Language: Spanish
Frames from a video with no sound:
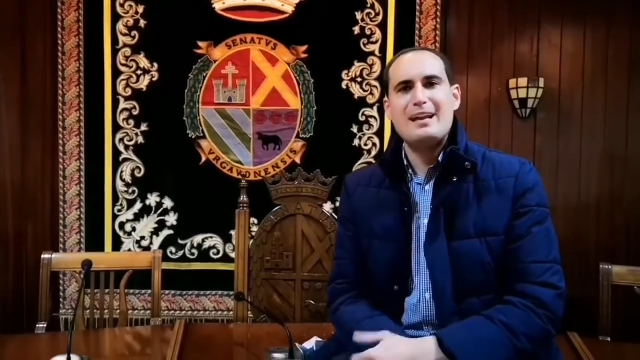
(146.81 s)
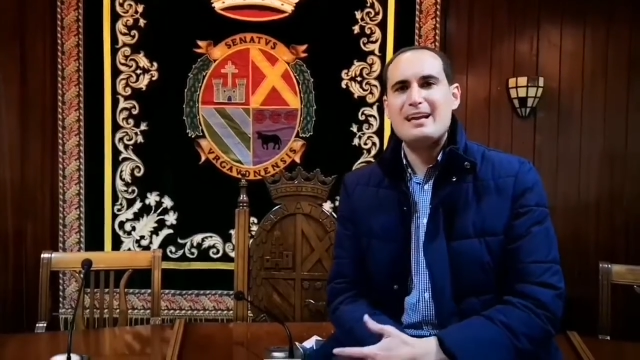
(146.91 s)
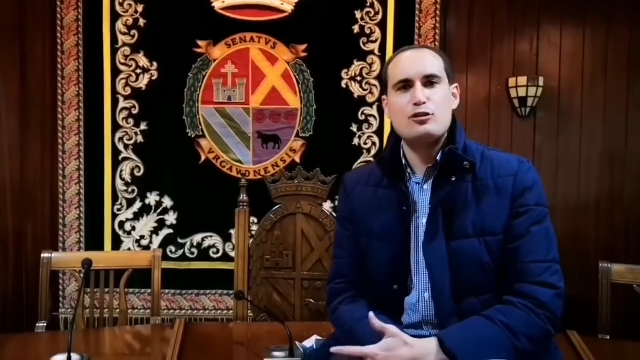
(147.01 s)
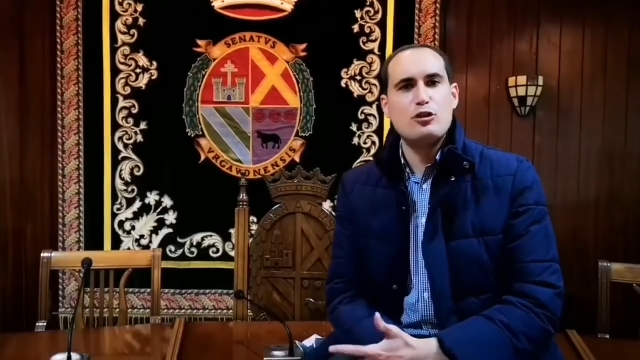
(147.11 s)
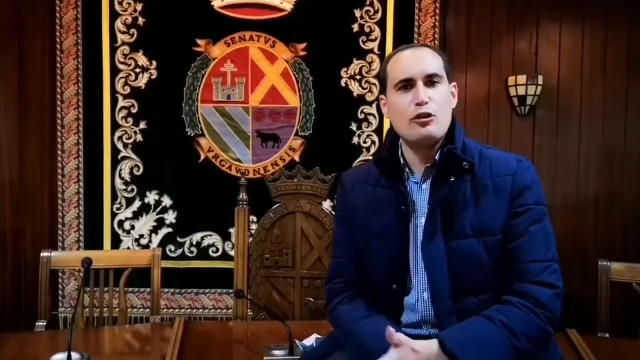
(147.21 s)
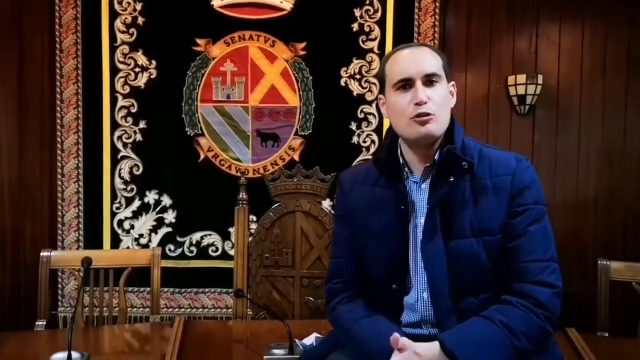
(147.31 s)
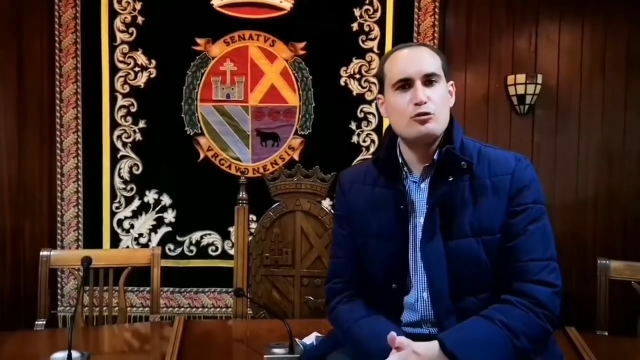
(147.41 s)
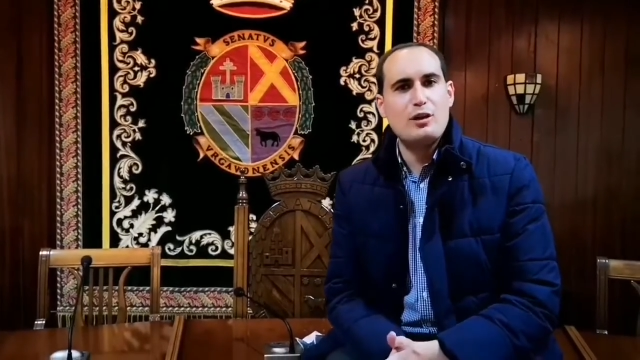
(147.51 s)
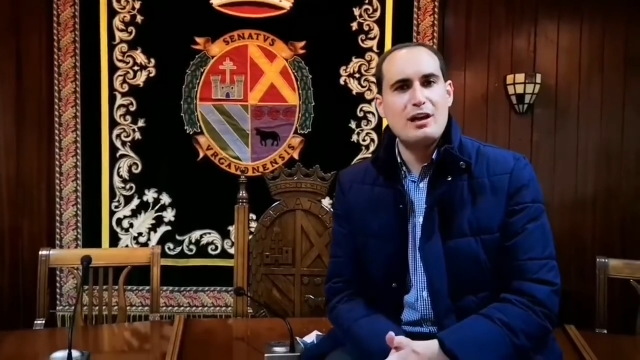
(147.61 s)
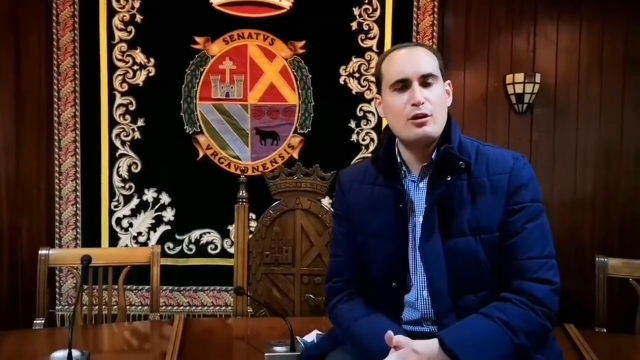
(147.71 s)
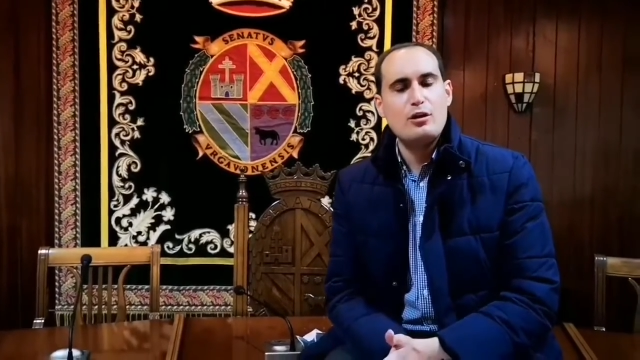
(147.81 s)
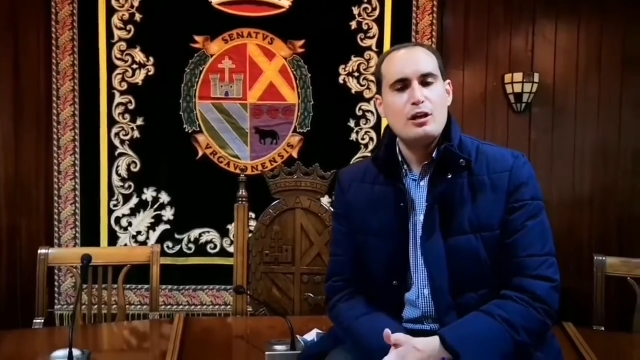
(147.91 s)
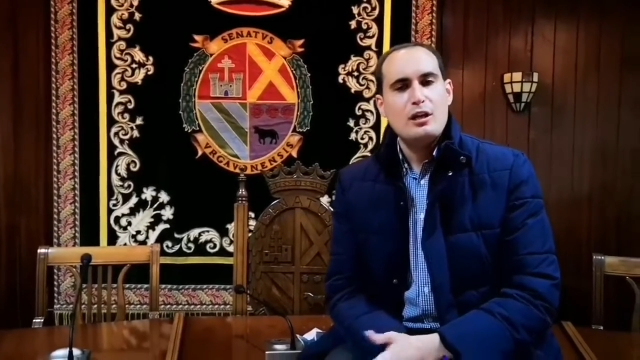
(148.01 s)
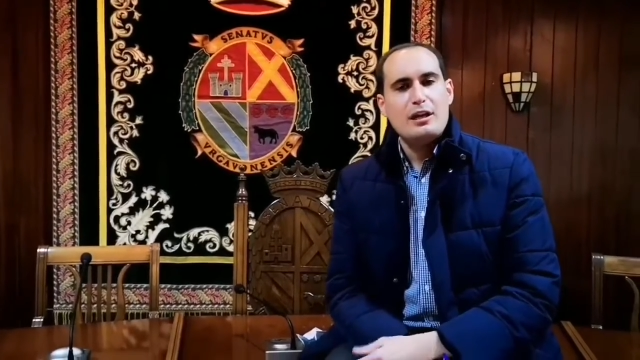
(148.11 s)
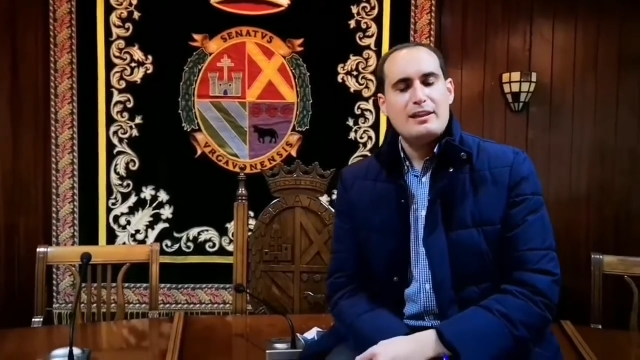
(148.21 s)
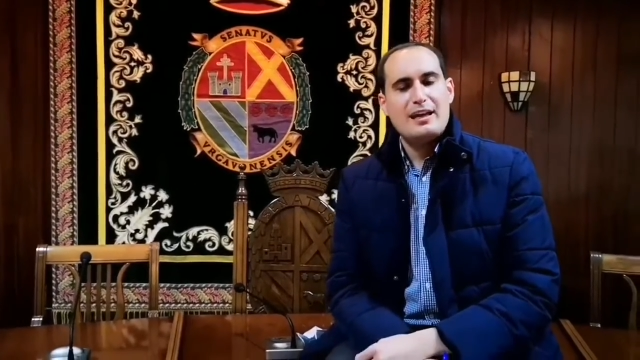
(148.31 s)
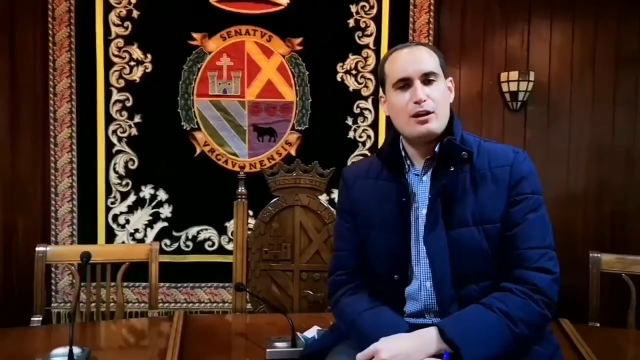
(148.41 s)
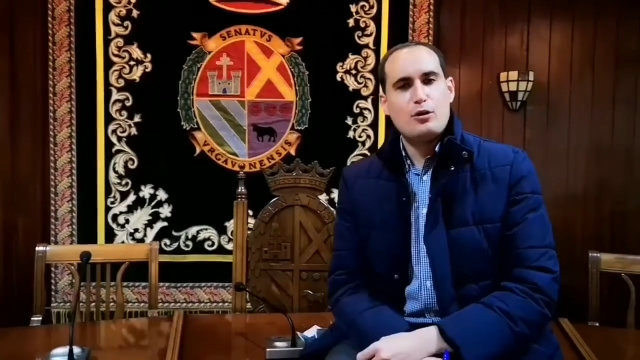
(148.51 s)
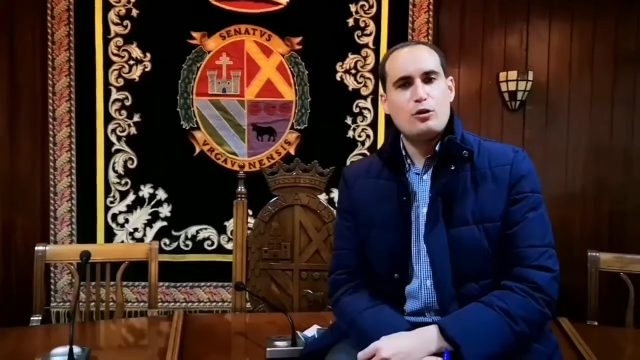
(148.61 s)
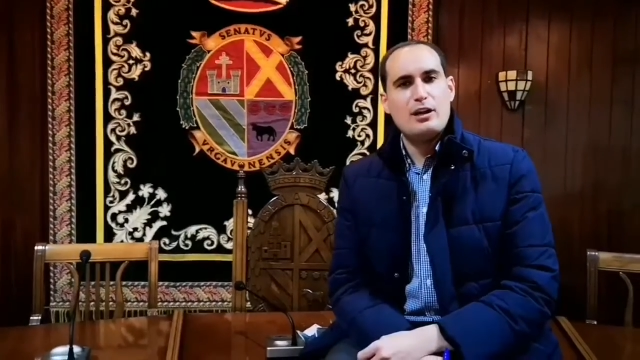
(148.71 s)
para que todos los ciudadanos
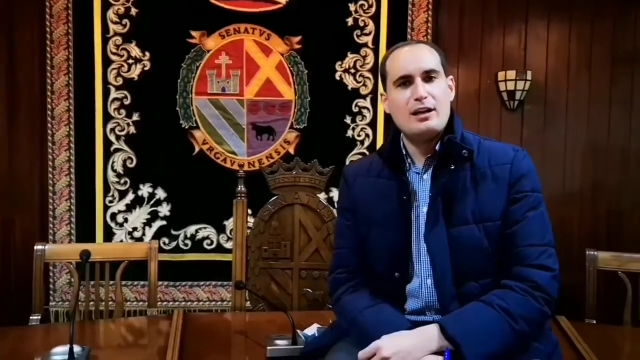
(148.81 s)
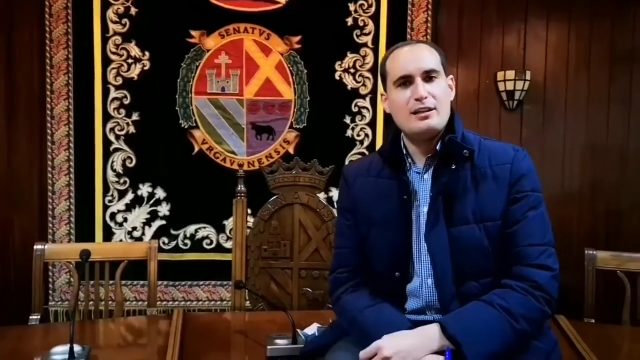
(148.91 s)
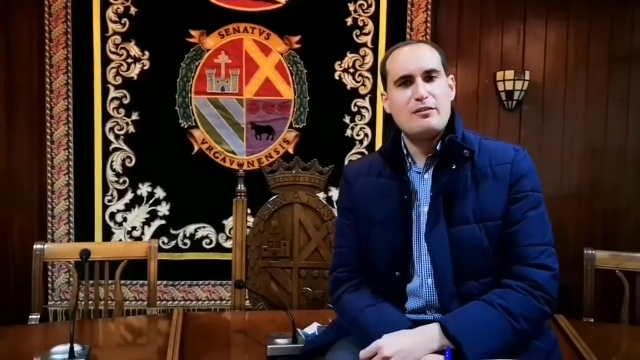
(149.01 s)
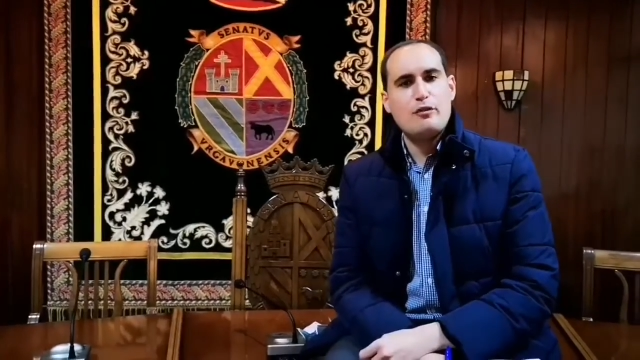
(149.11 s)
de Arjona,